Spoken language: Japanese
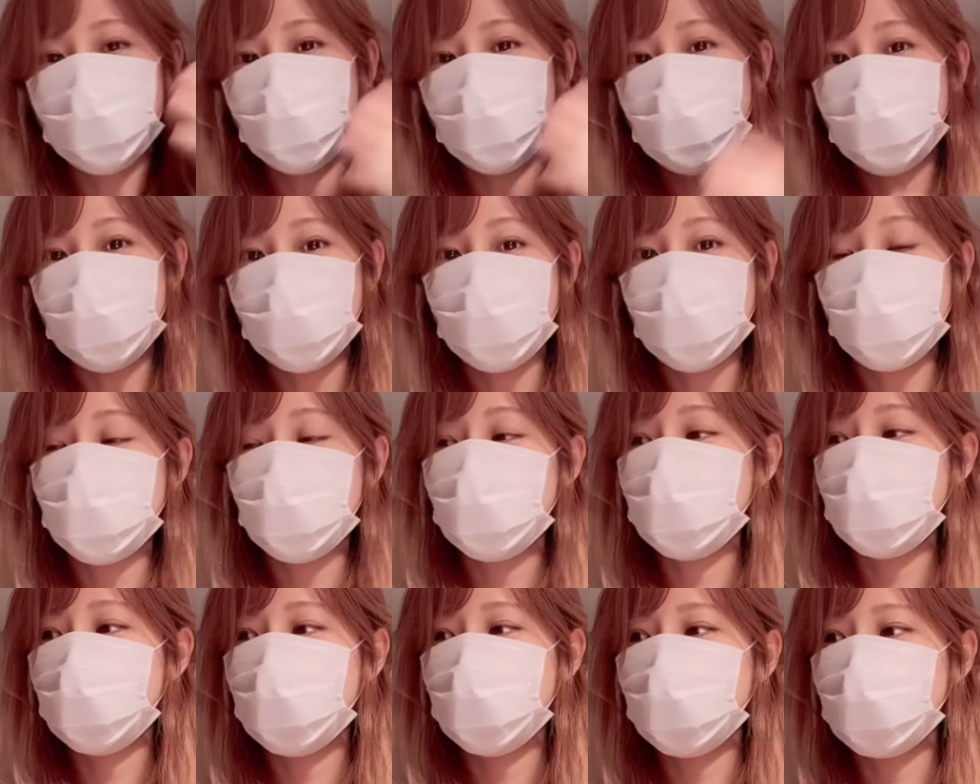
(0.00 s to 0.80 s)

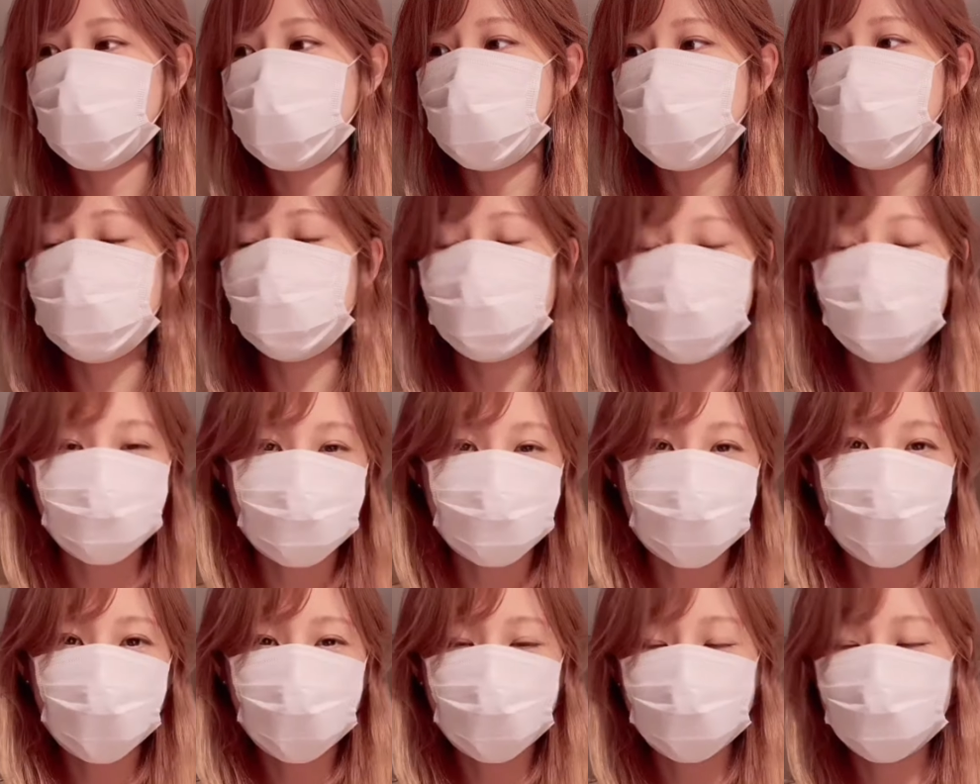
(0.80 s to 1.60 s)
えー、外出
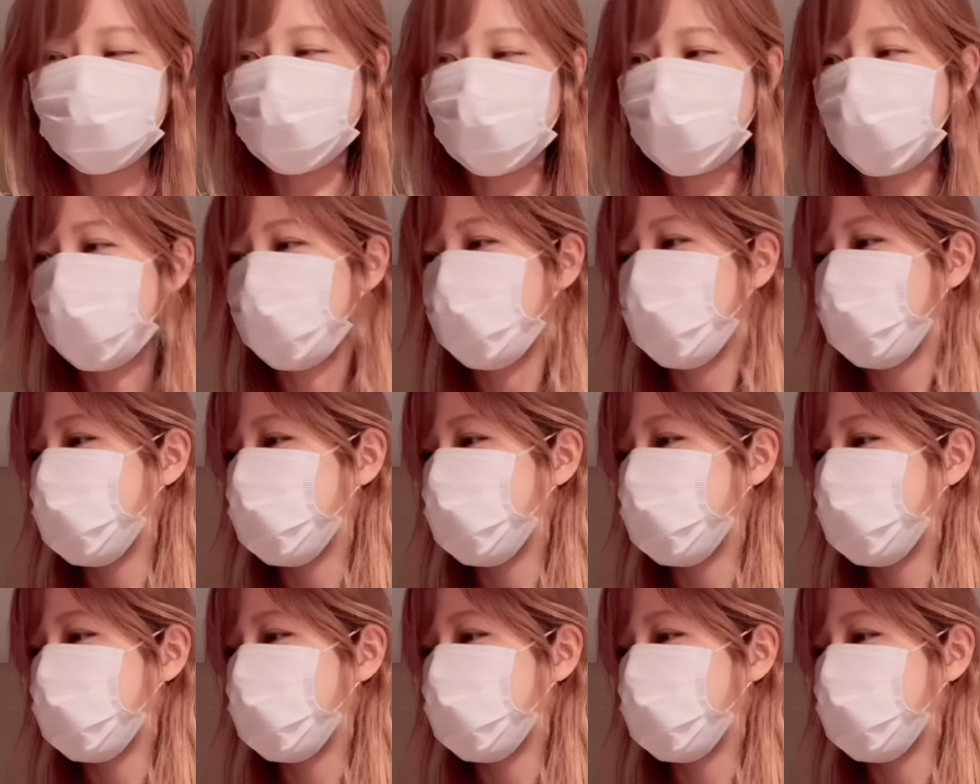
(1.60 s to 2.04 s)
してきました